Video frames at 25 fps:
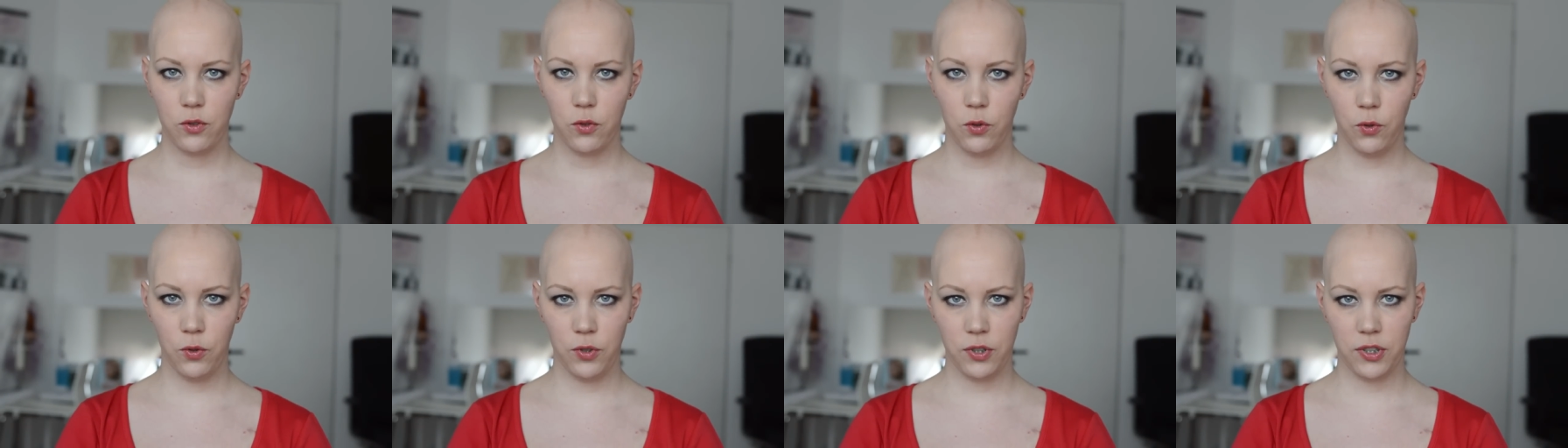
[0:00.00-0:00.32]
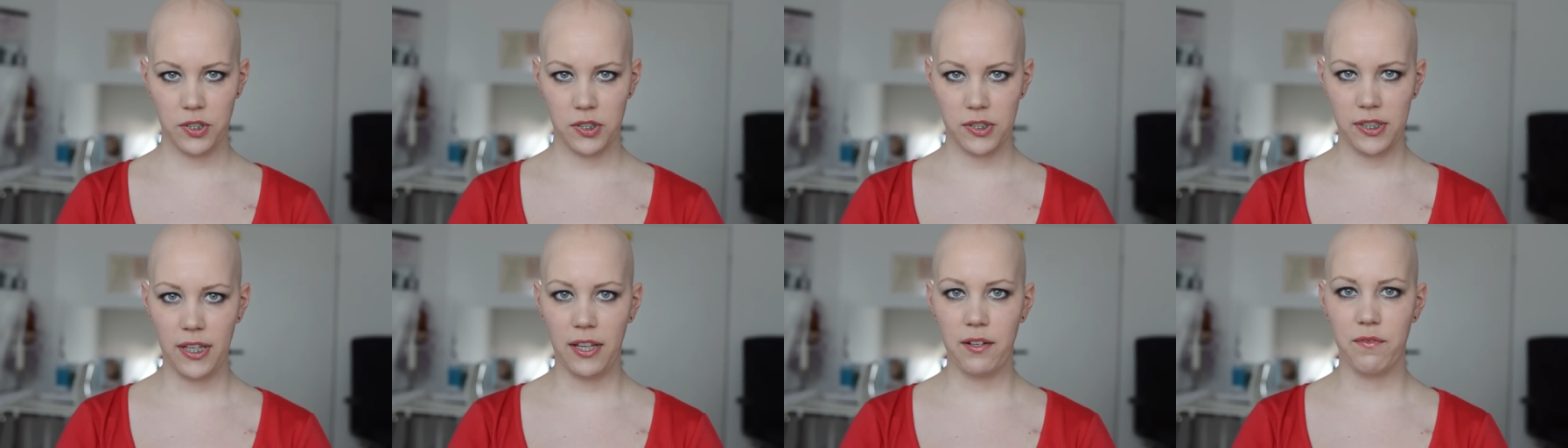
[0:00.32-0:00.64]

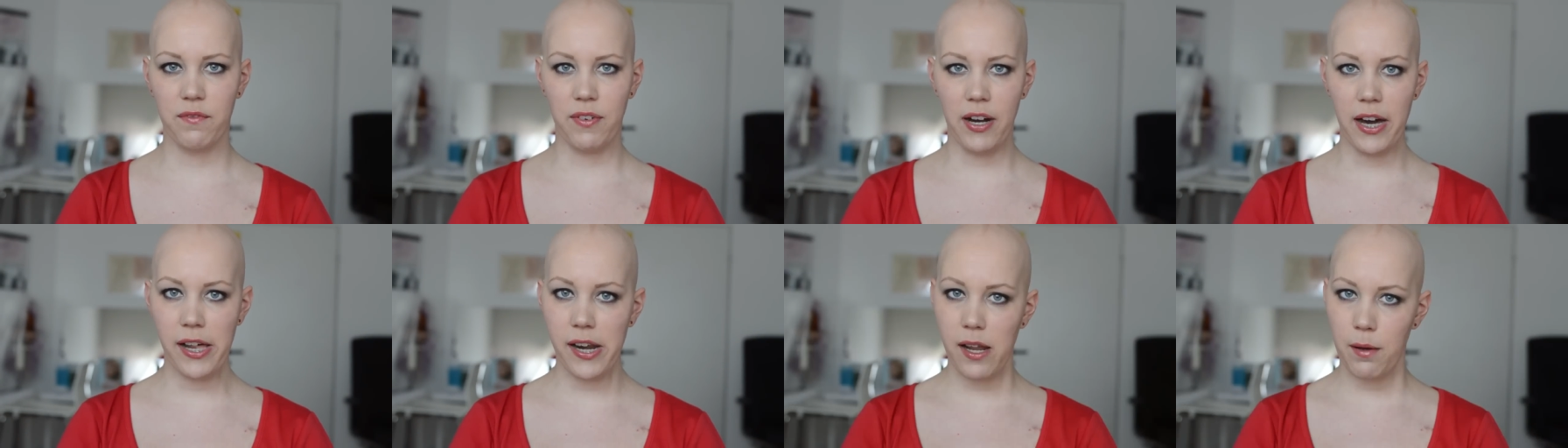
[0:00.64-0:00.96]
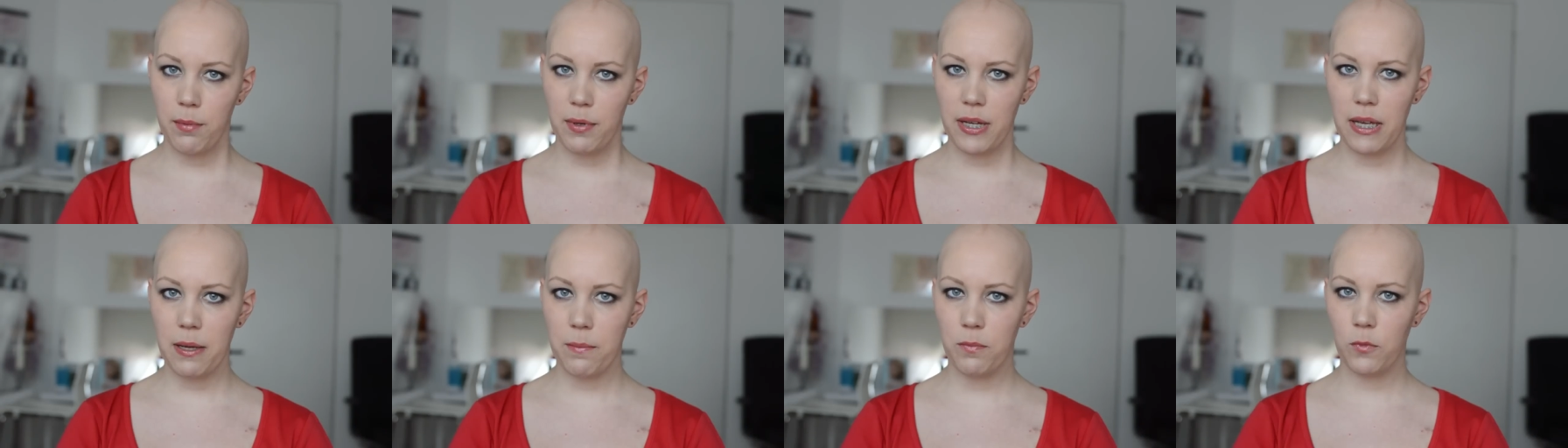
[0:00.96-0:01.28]
Und dann waren
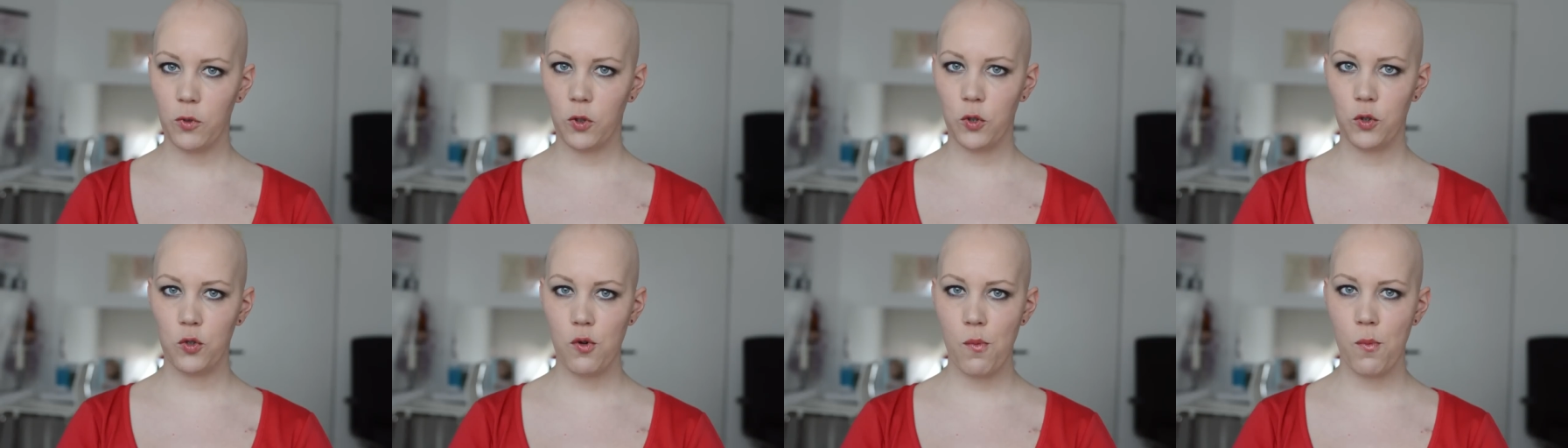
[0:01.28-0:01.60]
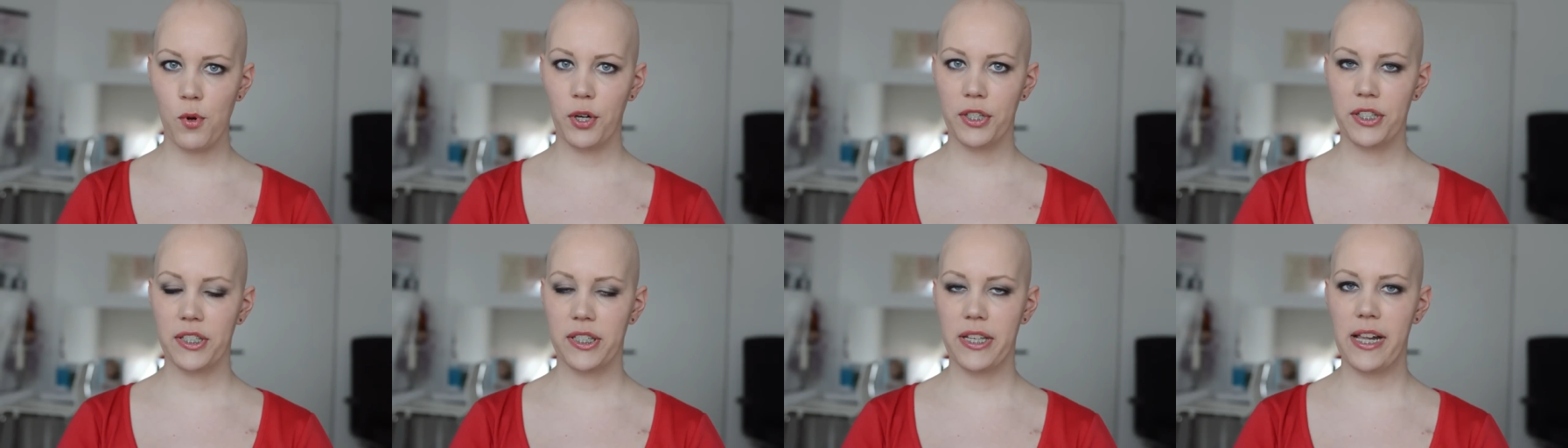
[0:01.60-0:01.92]
aber eben noch
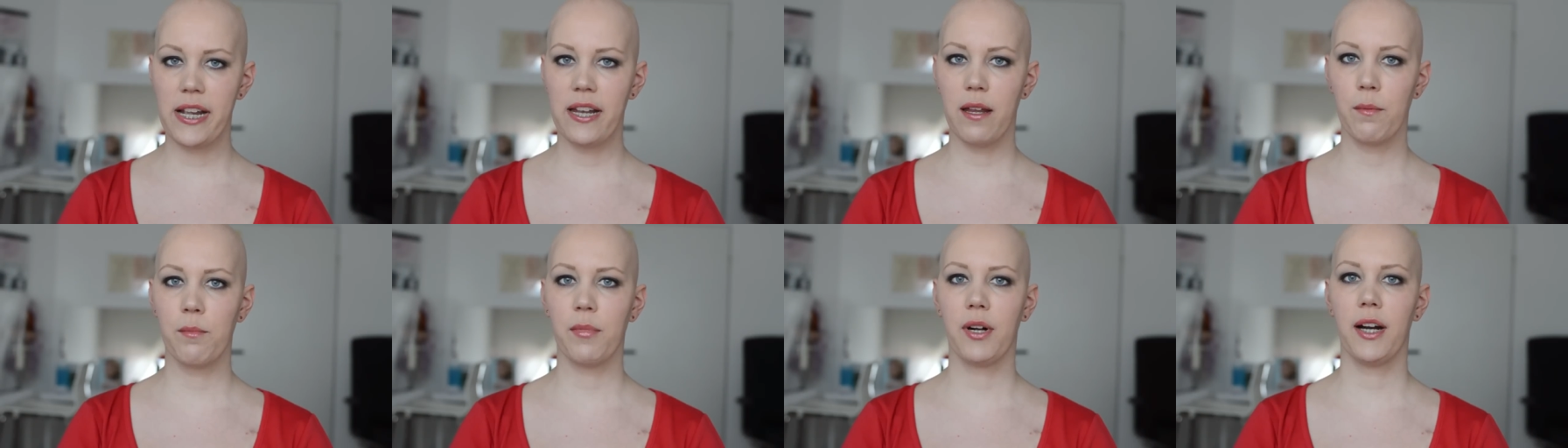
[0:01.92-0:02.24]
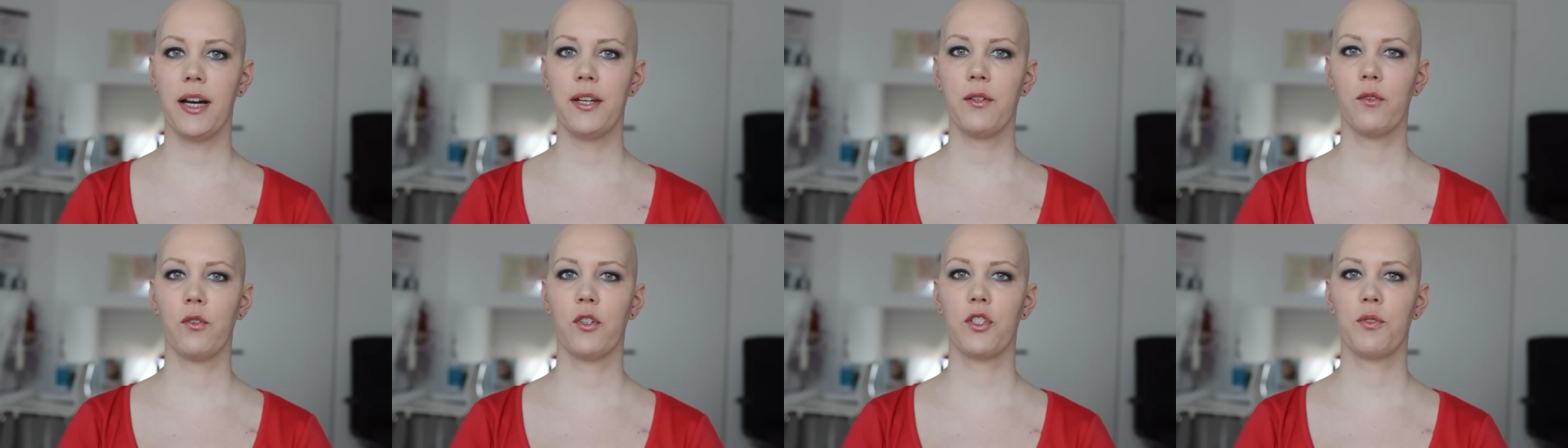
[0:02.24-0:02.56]
Tumorzellen am
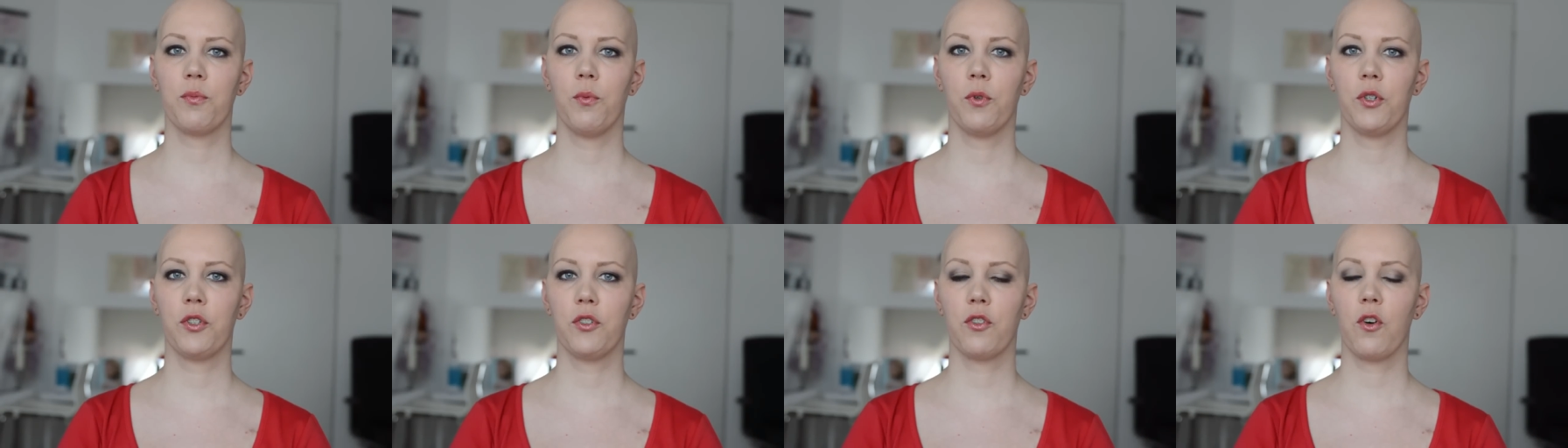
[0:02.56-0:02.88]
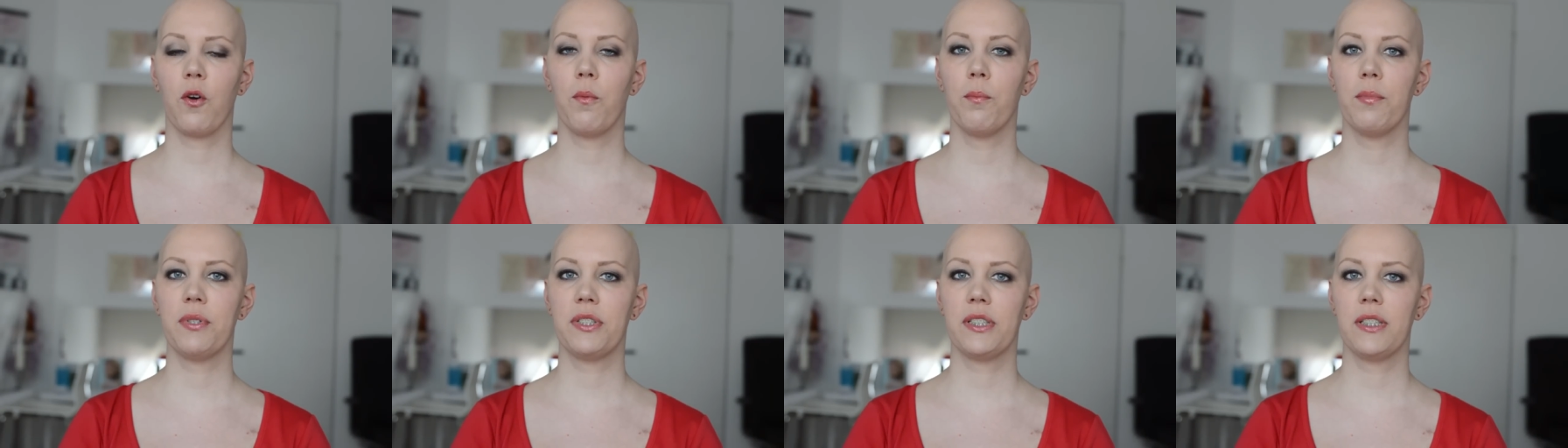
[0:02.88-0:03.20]
Rand und es wurde noch
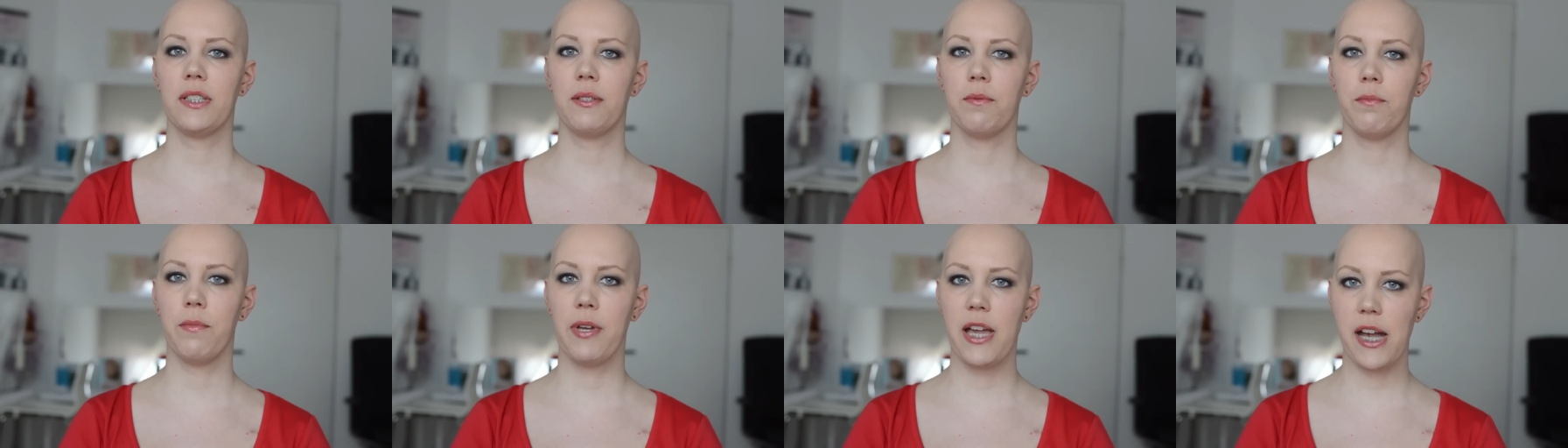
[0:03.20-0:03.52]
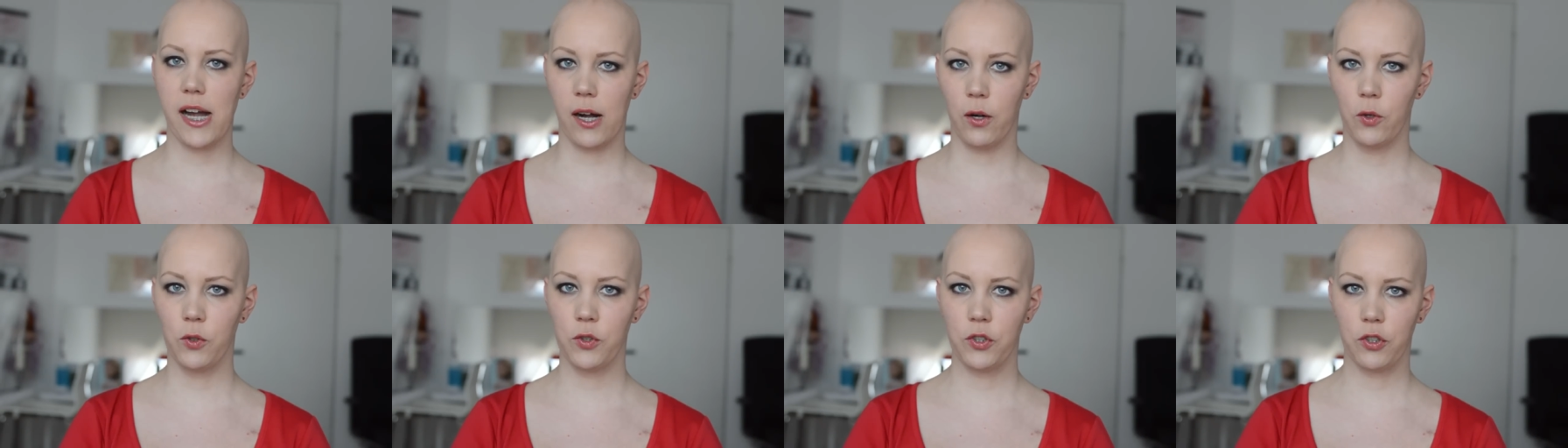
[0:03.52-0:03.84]
ein bisschen mehr
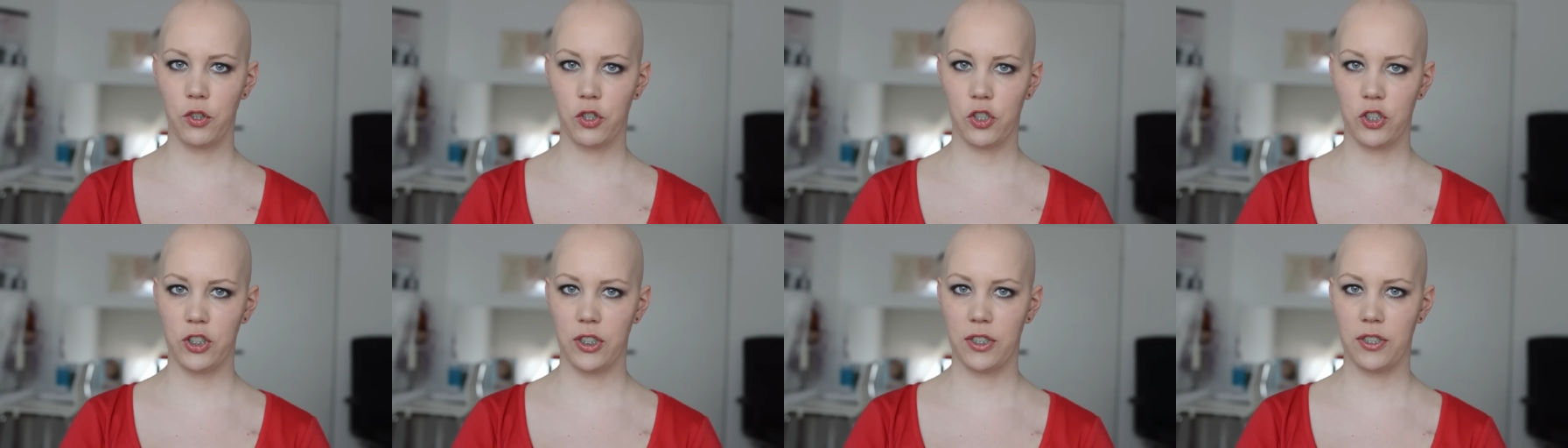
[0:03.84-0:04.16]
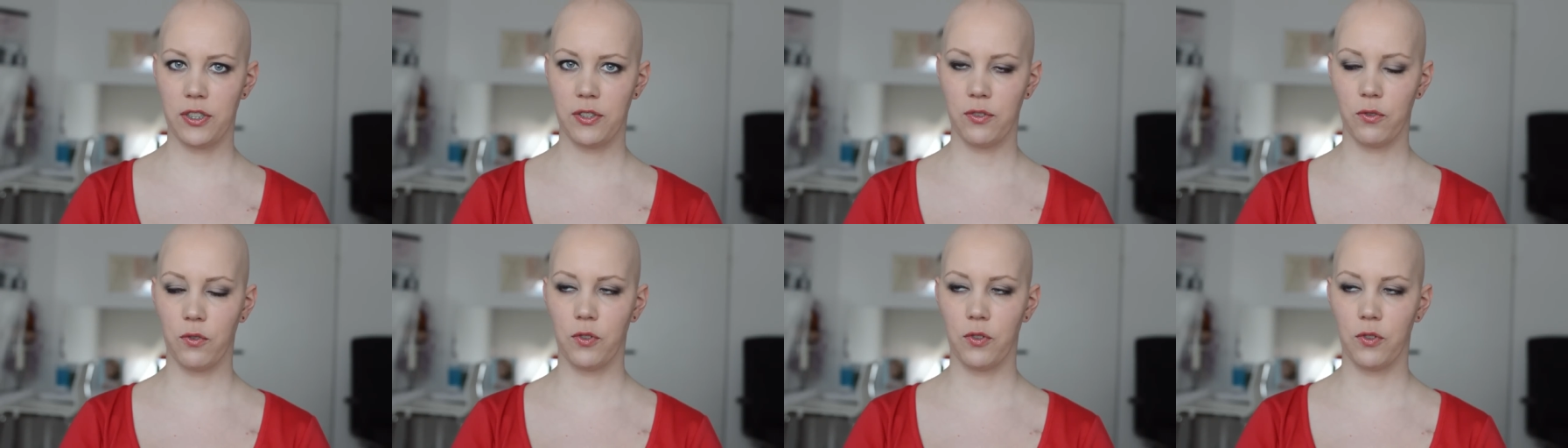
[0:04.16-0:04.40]
rausgeschnitten.